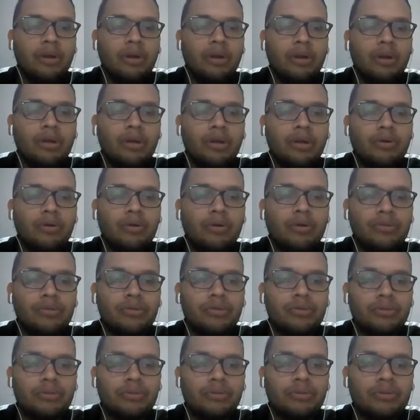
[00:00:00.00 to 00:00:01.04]
el
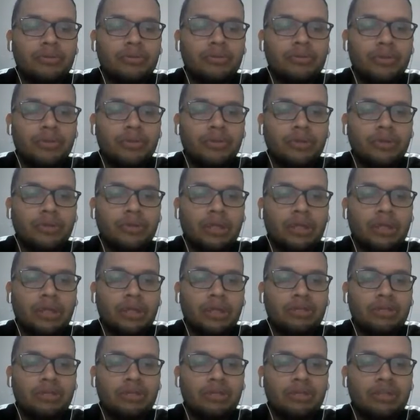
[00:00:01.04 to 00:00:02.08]
costo y bueno acá
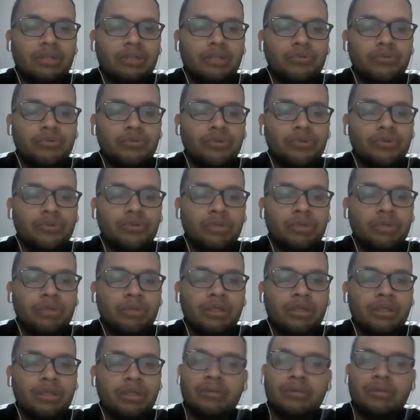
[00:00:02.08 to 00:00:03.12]
también tenemos su costo
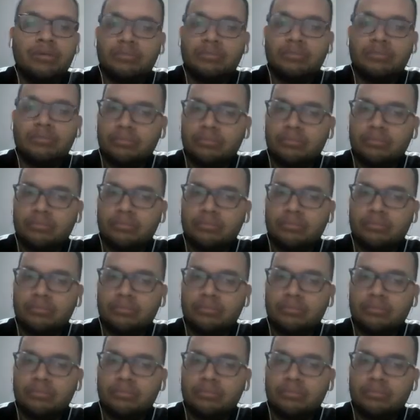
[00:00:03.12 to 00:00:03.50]
inventario